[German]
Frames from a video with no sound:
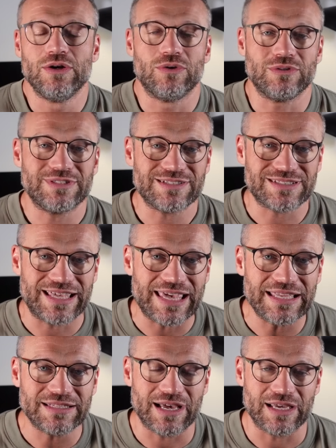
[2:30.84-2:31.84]
Und das
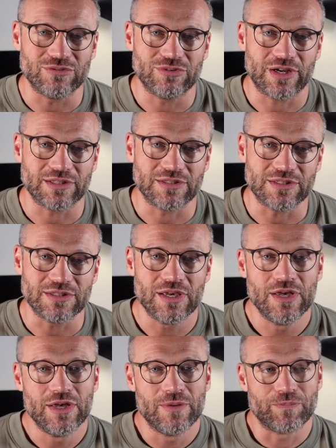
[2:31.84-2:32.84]
geht einfach nicht.
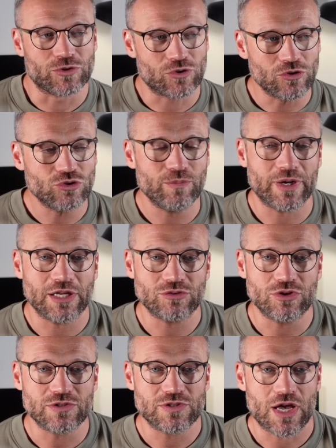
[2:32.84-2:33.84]
Jetzt könnte man
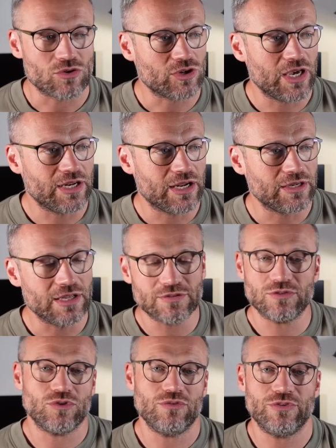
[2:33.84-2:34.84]
natürlich sagen, okay, dann lass
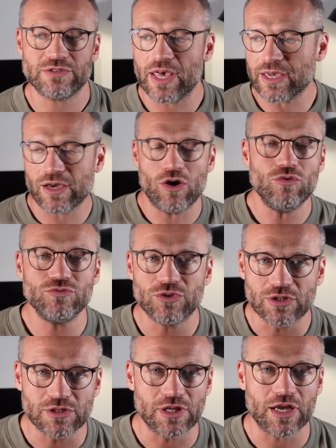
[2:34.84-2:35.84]
es doch einfach sein, kauf dir
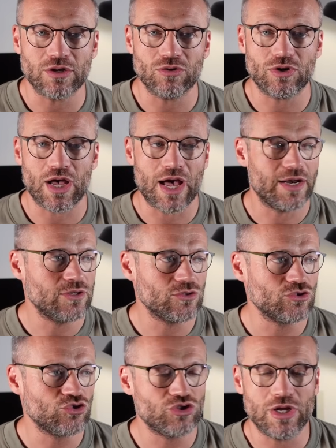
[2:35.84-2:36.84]
die Dinger doch gar nicht
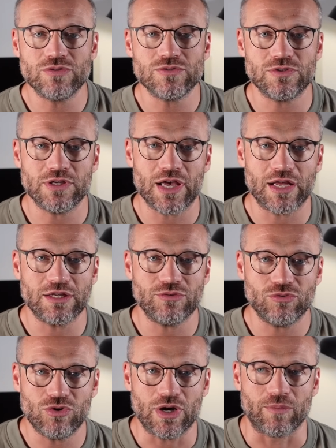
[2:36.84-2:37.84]
und stell uns die gar nicht
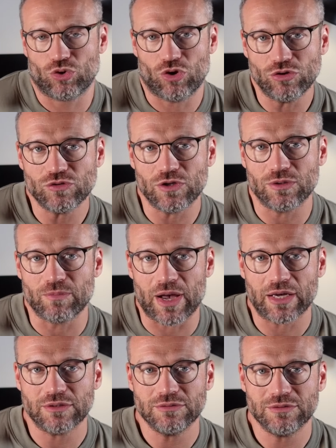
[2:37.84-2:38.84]
vor. Könnte ich
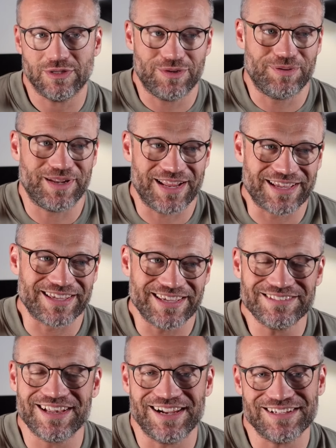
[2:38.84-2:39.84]
machen, aber dann
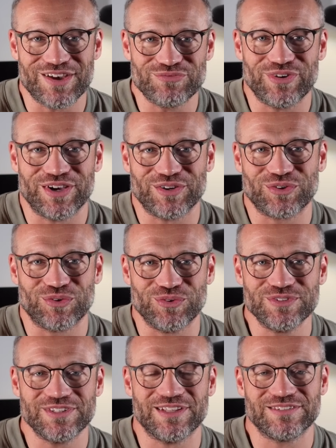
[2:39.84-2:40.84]
geht halt einfach ein
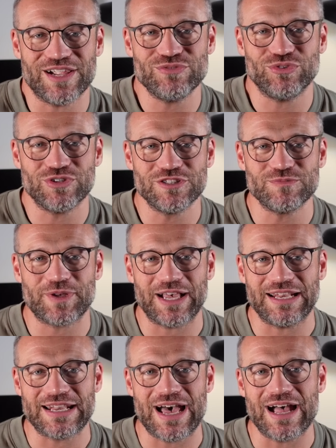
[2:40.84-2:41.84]
großer Teil von diesem
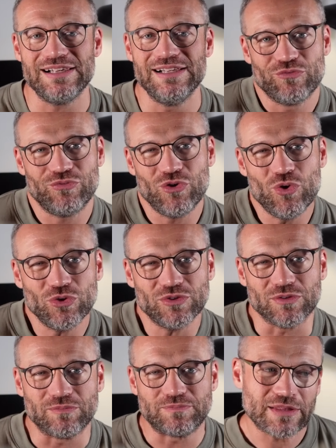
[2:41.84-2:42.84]
Kanal
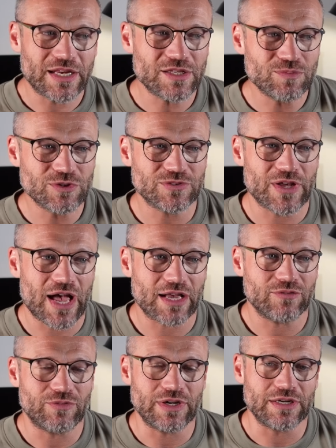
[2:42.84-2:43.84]
flöten. Denn ich muss
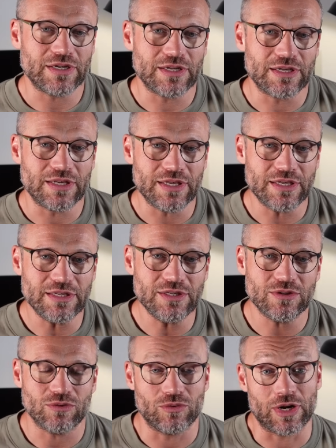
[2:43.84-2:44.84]
sagen, wenn
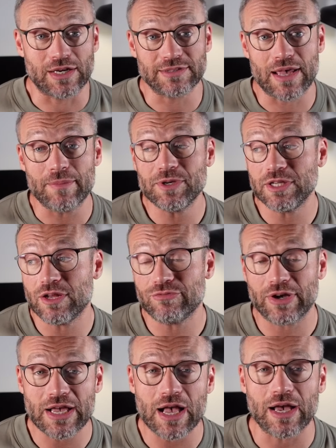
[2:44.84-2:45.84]
ich, oder das habe ich in der
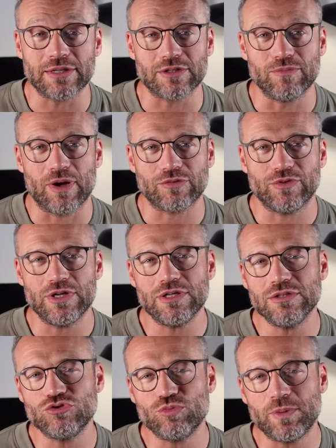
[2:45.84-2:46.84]
Vergangenheit gemacht, wenn ich
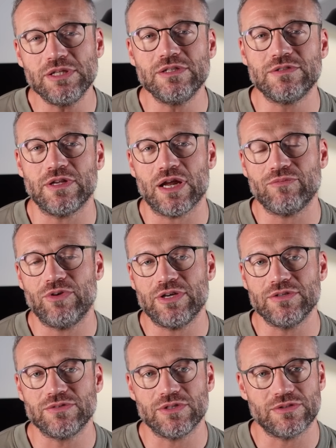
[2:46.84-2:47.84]
ein Spiel gesehen habe,
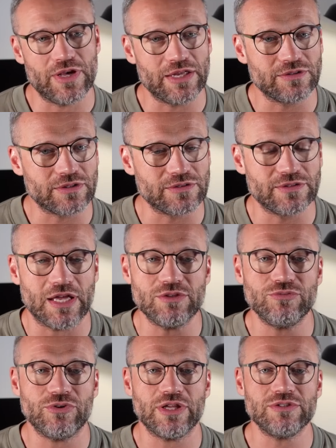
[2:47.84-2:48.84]
welches ich sehr interessant
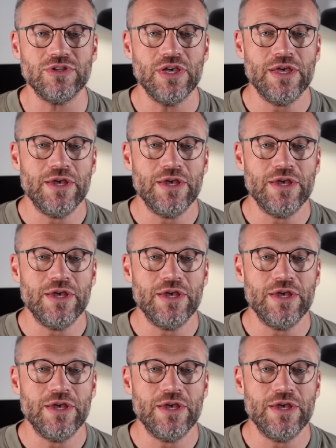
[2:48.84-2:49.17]
fand,